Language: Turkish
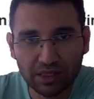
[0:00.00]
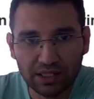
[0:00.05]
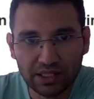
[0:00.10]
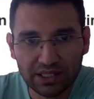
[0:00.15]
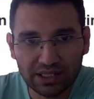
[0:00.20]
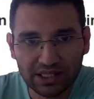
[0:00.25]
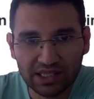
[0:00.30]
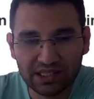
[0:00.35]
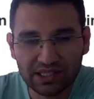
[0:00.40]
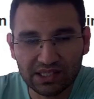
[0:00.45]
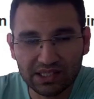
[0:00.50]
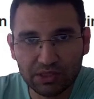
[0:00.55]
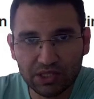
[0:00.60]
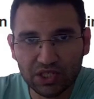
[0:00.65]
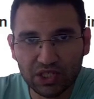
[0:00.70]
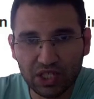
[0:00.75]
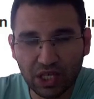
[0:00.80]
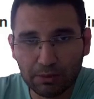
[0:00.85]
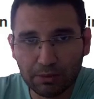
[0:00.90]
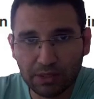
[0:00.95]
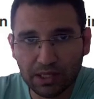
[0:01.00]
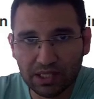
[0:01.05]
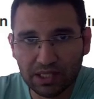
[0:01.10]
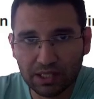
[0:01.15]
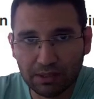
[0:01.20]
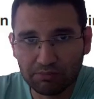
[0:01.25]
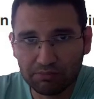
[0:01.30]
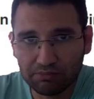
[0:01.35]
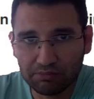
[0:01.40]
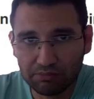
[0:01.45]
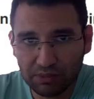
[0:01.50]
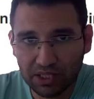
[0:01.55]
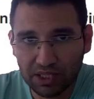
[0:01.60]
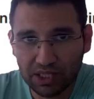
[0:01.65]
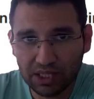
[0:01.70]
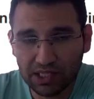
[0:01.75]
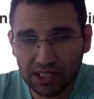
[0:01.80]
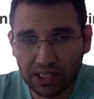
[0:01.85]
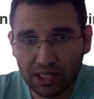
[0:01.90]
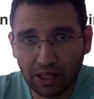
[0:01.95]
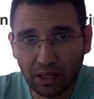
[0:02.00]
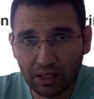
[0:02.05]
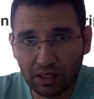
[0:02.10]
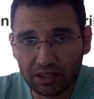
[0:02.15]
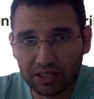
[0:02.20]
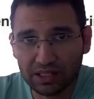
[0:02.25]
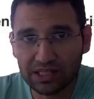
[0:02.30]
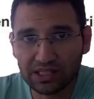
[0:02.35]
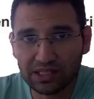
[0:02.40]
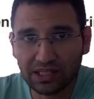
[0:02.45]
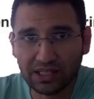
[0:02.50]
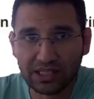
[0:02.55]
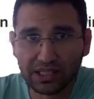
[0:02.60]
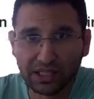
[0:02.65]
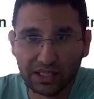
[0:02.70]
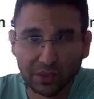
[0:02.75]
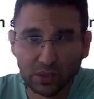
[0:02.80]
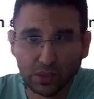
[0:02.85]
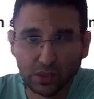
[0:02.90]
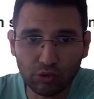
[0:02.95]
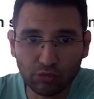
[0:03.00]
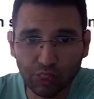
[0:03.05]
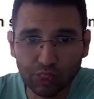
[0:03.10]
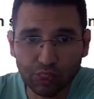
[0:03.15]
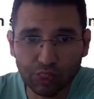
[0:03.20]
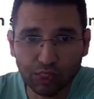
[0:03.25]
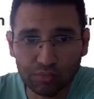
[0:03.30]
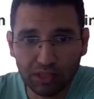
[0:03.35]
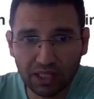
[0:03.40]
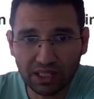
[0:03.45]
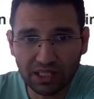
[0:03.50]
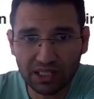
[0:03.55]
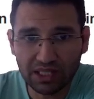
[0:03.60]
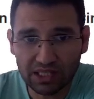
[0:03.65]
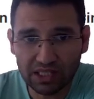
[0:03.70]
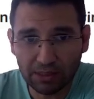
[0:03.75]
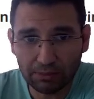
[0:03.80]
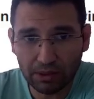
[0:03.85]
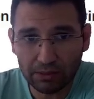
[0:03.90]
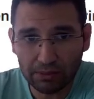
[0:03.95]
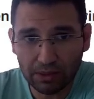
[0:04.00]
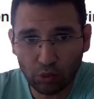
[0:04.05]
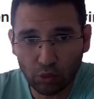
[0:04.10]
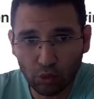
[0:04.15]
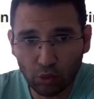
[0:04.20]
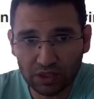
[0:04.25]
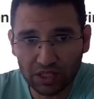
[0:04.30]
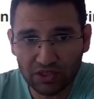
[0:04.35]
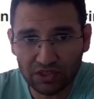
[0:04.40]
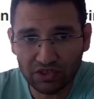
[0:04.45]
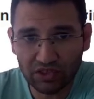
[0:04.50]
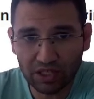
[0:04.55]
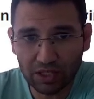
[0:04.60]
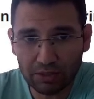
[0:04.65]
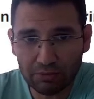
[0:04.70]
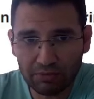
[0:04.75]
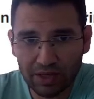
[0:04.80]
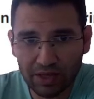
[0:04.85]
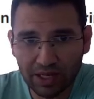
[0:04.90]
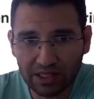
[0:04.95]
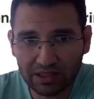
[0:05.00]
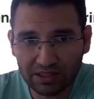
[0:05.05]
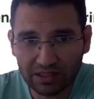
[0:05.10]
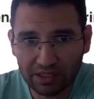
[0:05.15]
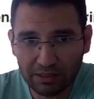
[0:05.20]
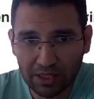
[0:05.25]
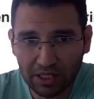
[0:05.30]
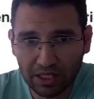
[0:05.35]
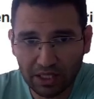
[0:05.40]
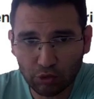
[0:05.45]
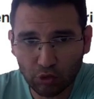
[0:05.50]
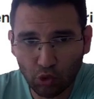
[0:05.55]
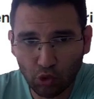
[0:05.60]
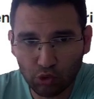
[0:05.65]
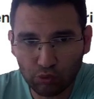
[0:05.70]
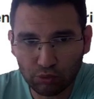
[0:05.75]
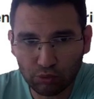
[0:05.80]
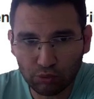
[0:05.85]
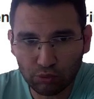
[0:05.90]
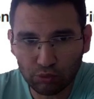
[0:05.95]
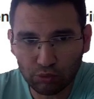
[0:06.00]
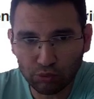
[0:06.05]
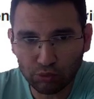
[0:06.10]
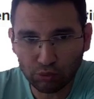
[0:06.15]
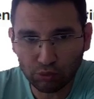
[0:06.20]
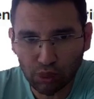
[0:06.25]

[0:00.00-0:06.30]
x ile 1'i çarparsam 1x. 6x ile x'i toplarsam 7x yapar. Bak ortanca terimi verdi. Demek ki doğru bulmuşuz.